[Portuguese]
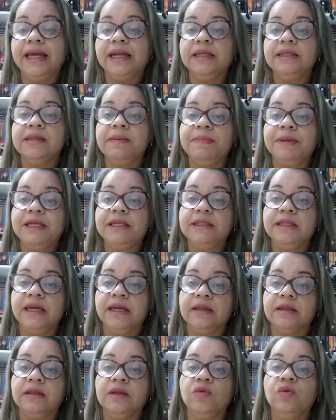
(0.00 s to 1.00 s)
elas
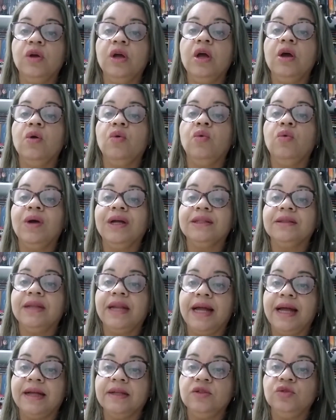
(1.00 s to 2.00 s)
apresentam um
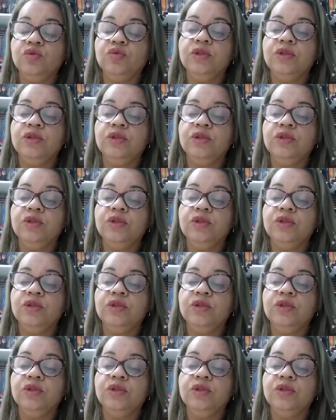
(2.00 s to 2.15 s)
atraso